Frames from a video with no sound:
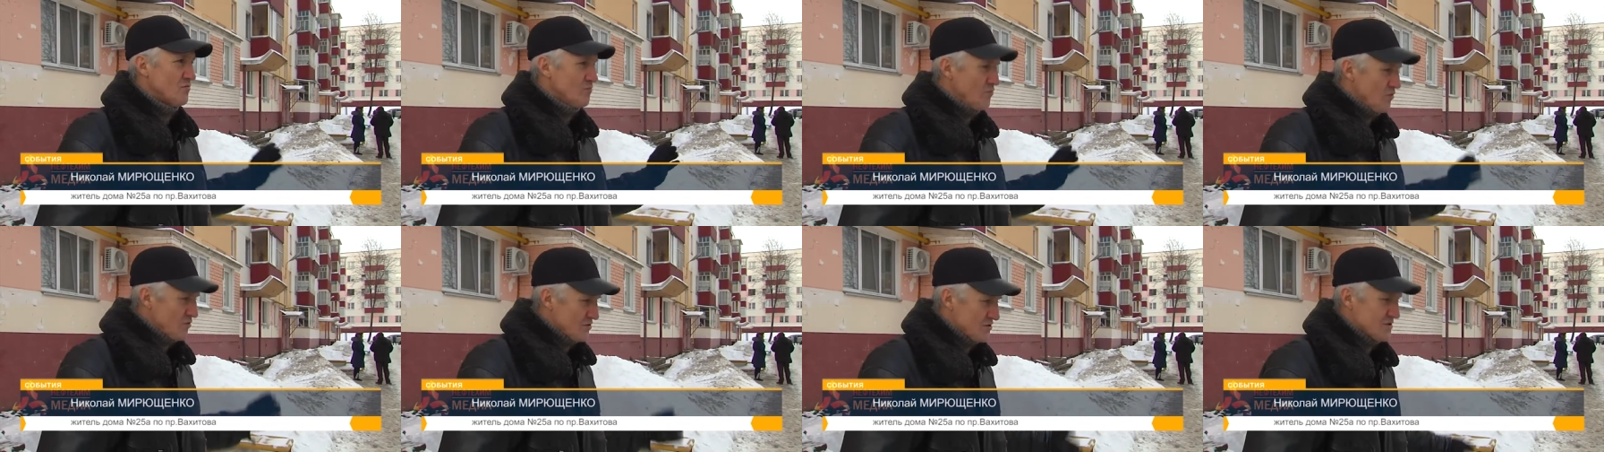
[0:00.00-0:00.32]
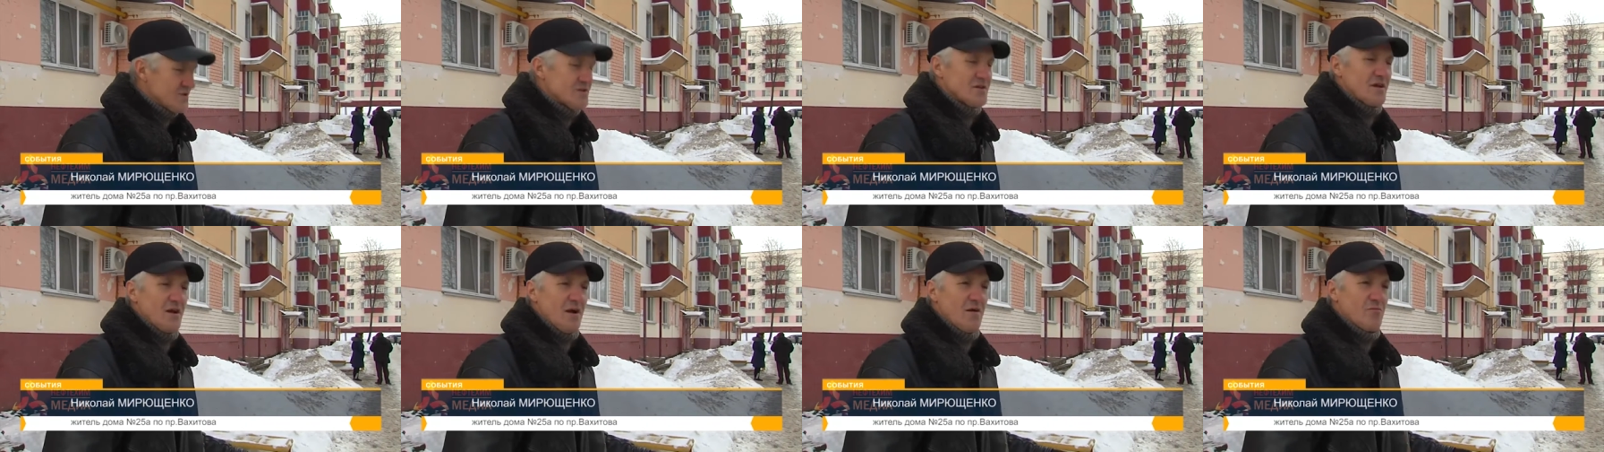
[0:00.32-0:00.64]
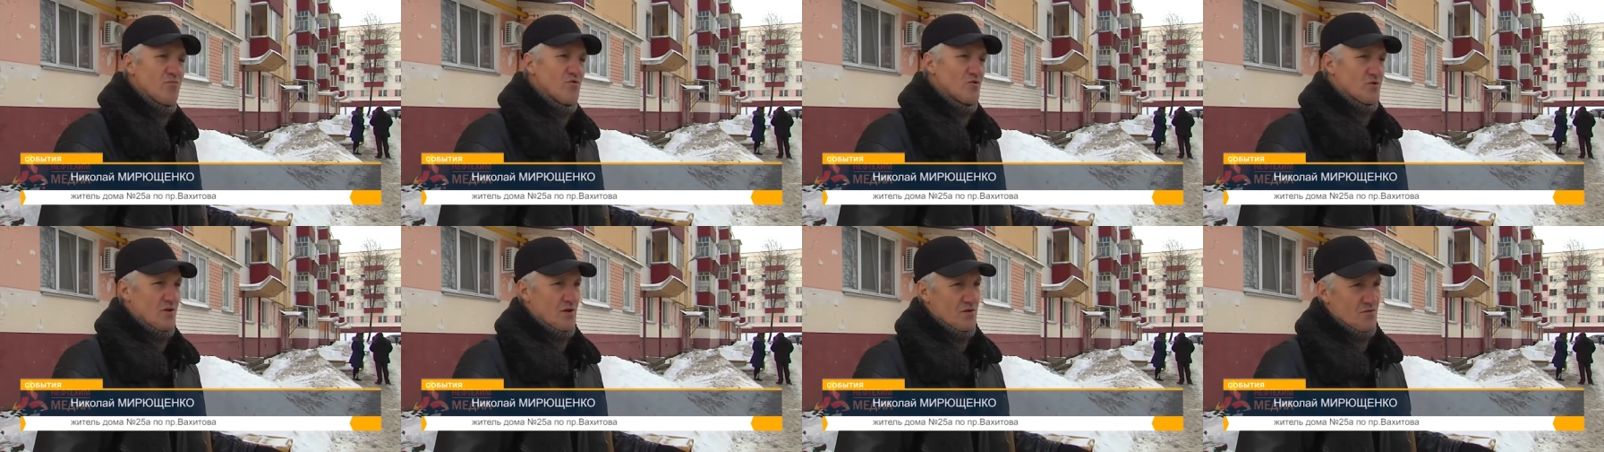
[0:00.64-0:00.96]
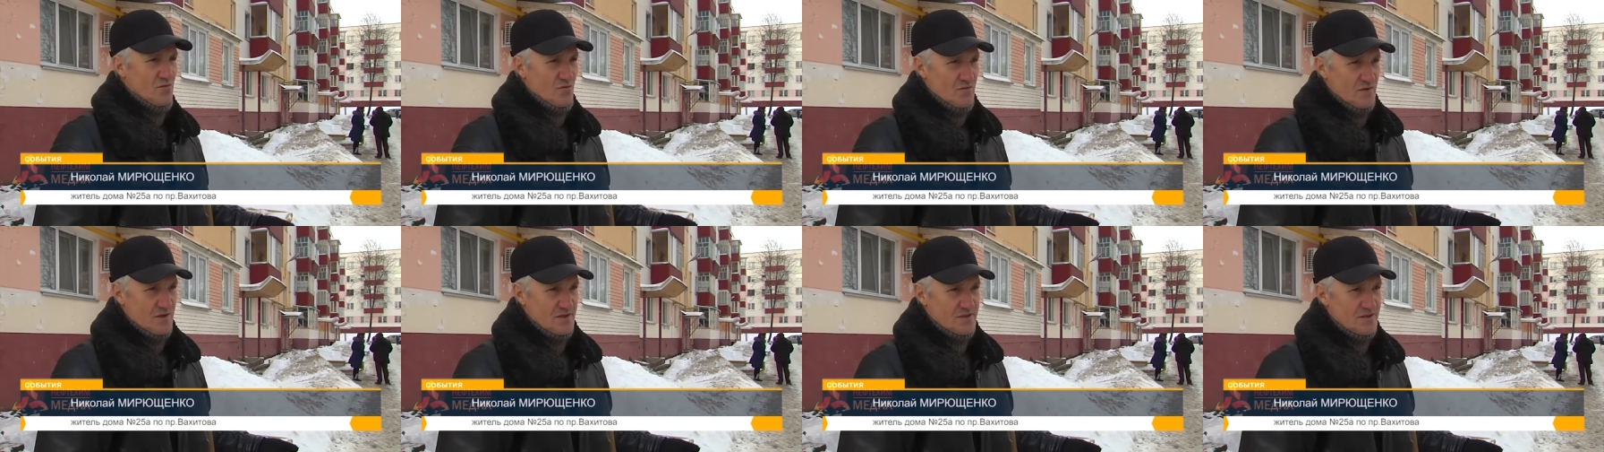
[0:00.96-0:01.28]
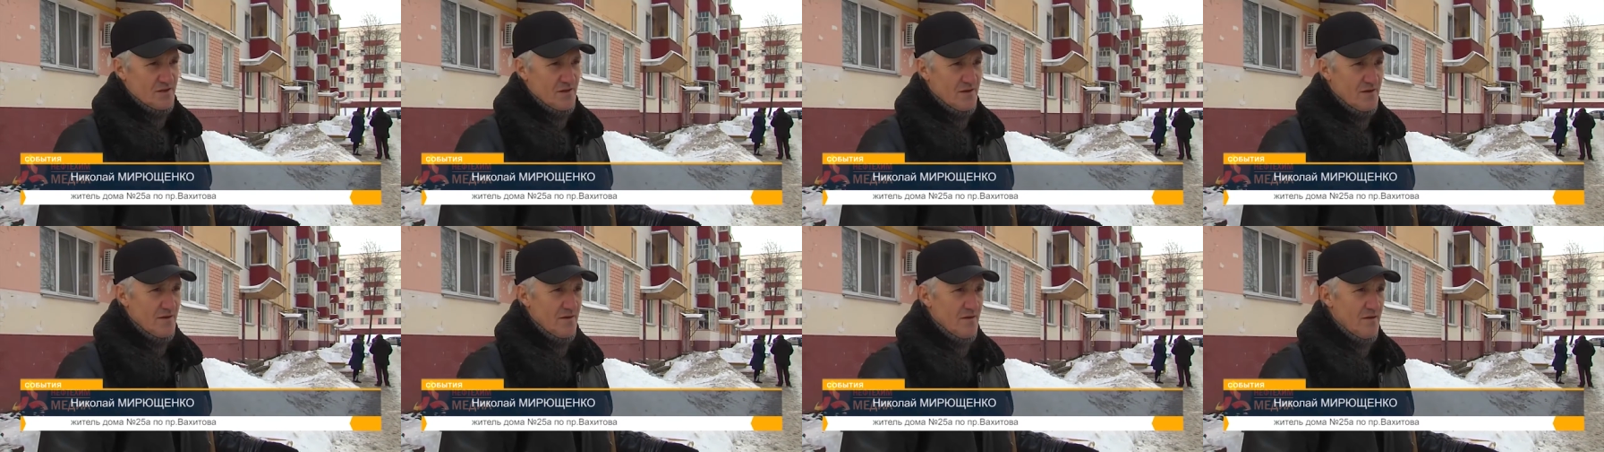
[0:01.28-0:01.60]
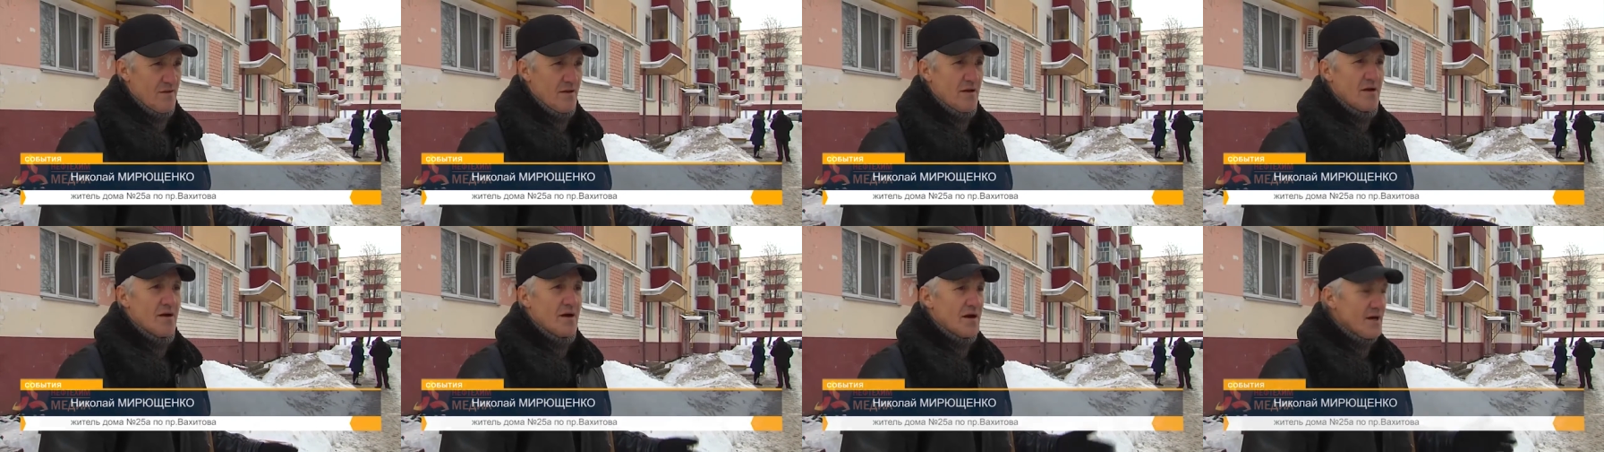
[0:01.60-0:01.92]
уборщица работает у нас.
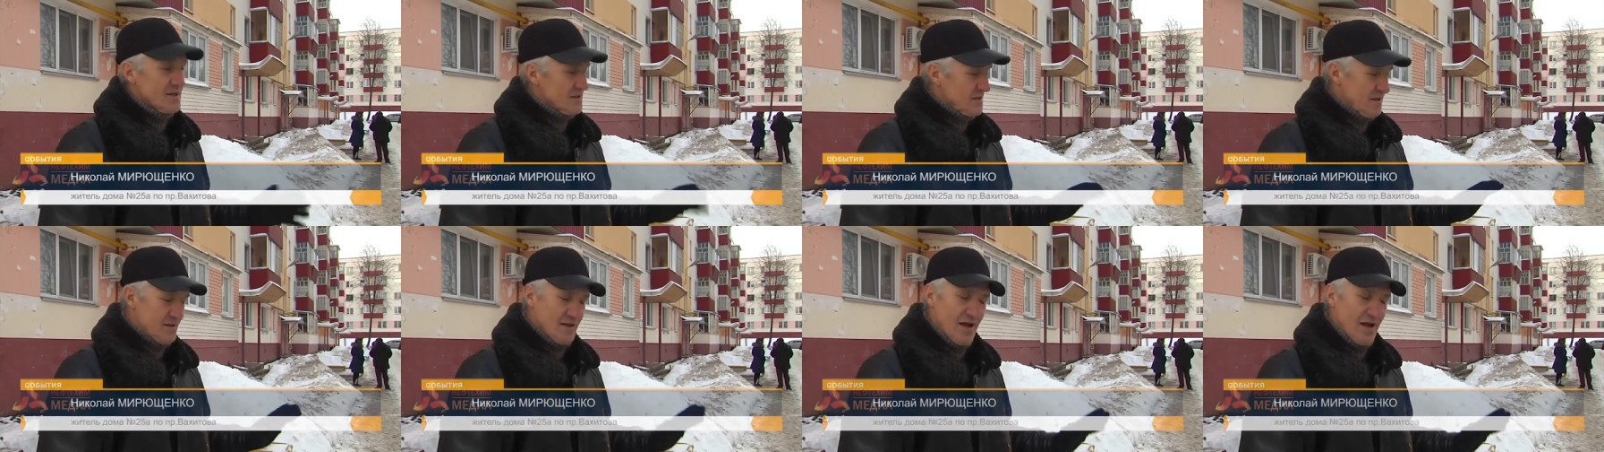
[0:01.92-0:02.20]
Это